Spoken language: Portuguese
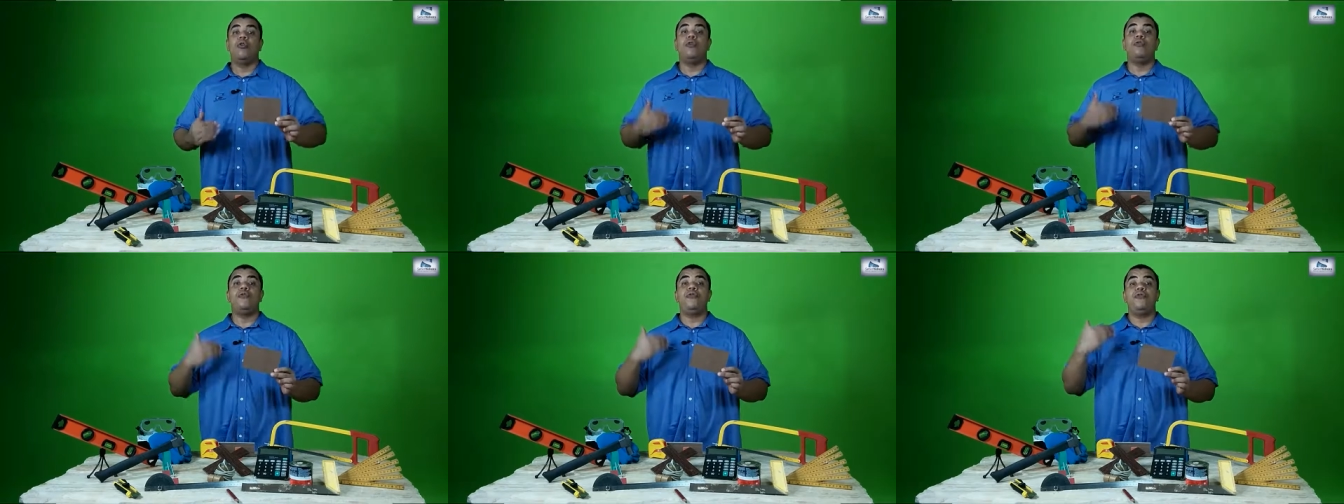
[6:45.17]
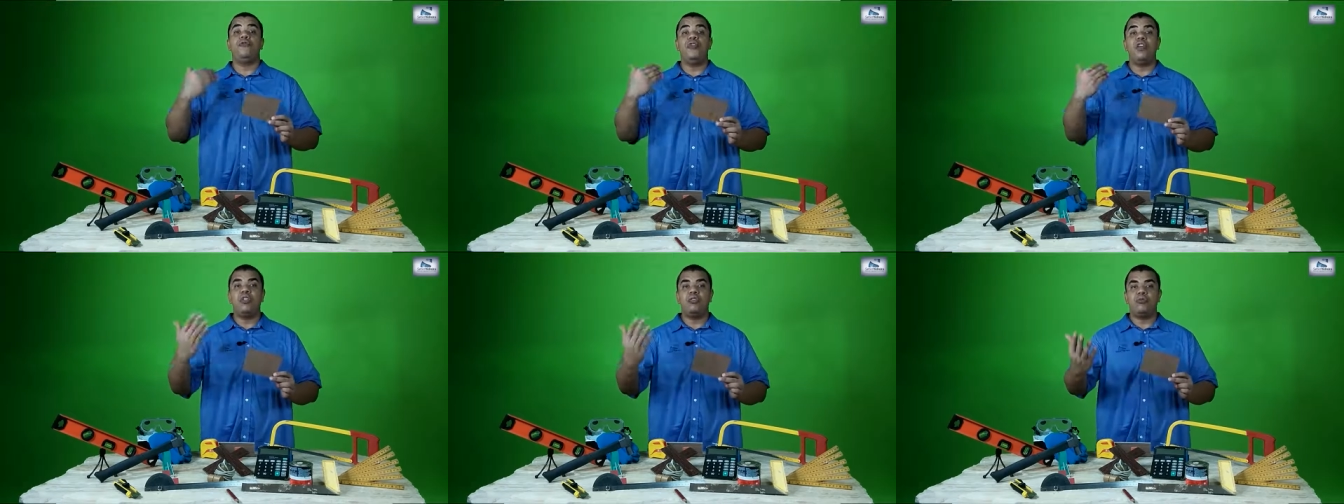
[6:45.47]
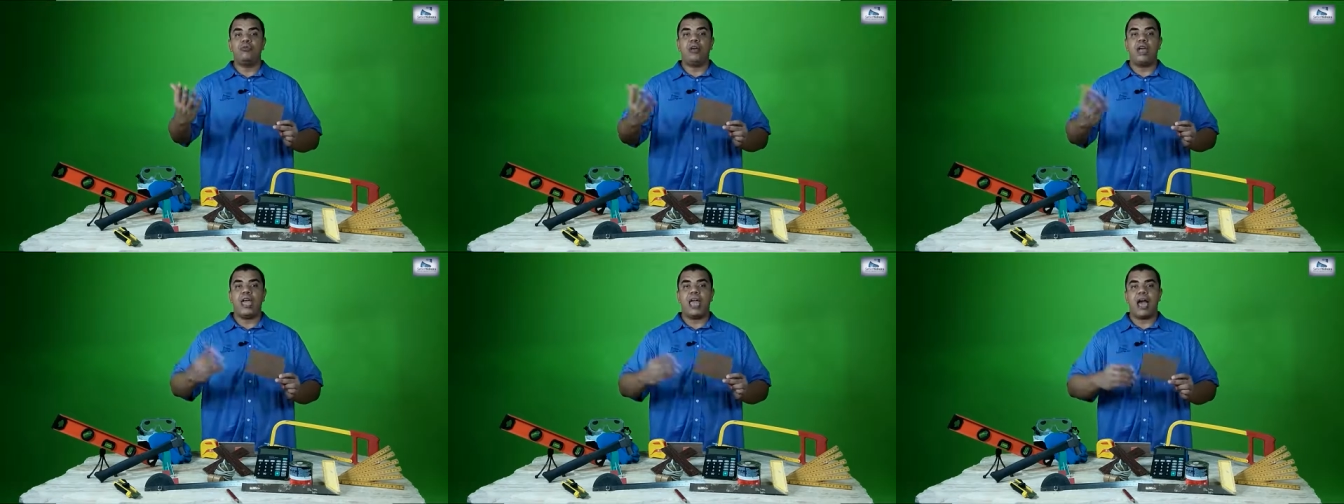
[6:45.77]
o
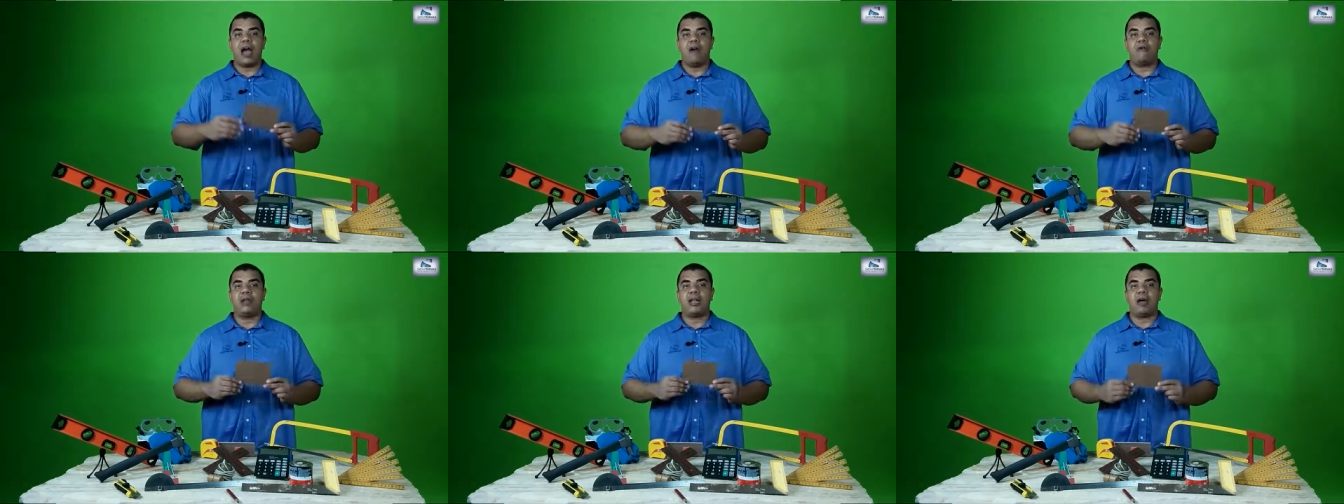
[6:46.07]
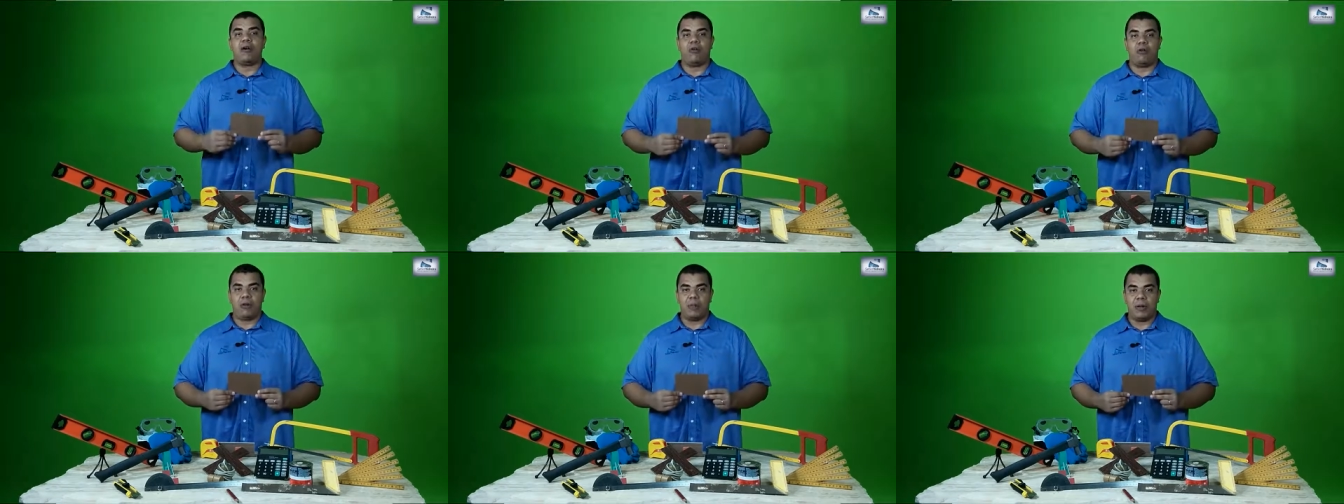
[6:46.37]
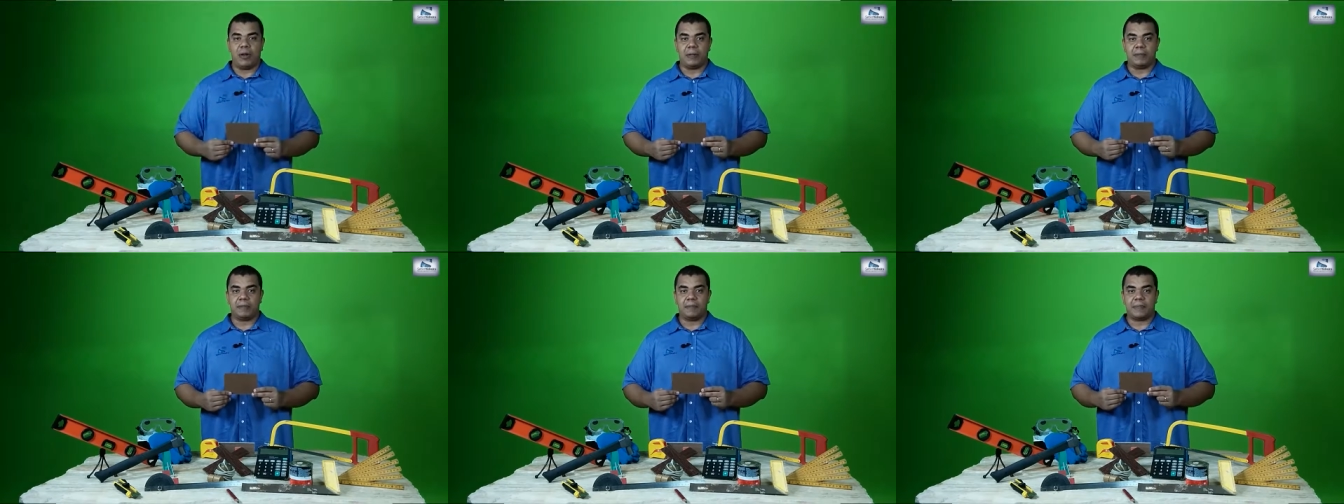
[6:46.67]
vidro real na
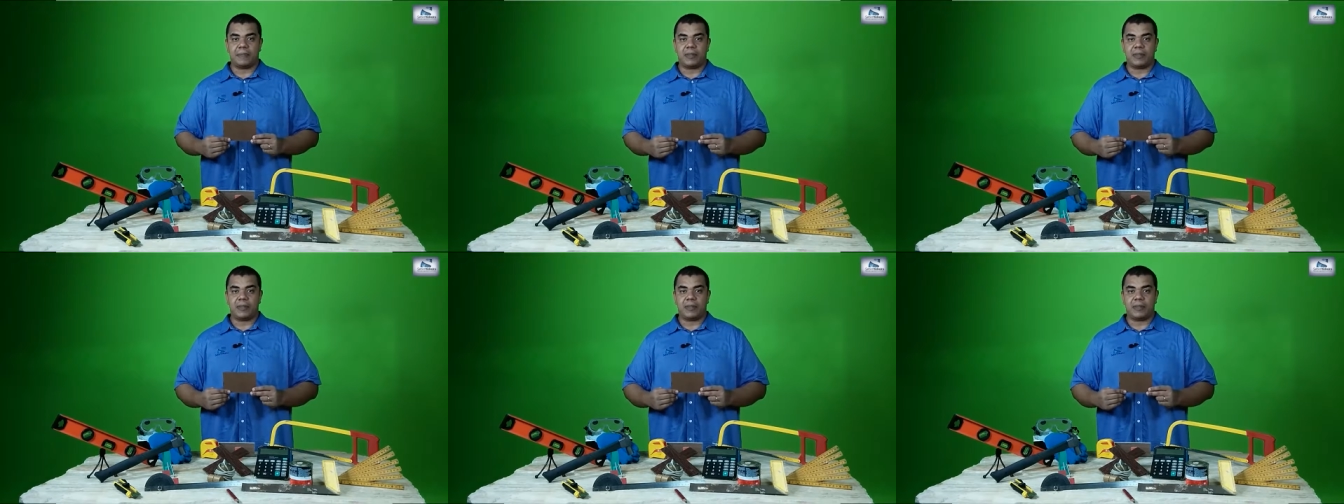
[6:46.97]
obra.